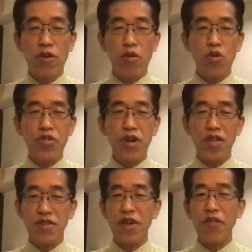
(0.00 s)
合いは落ちる
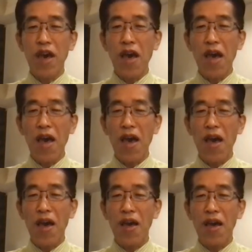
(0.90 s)
はずだよな。
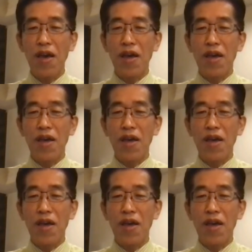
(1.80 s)
うん、